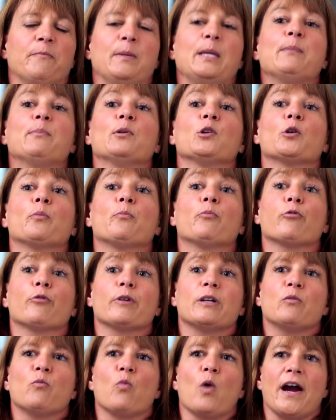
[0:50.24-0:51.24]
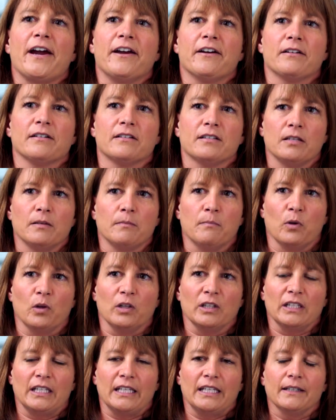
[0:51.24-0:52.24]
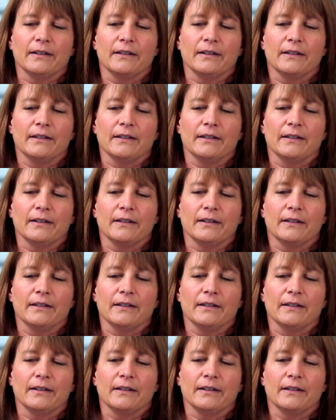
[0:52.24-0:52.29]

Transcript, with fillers: programmé pour intimider les autres.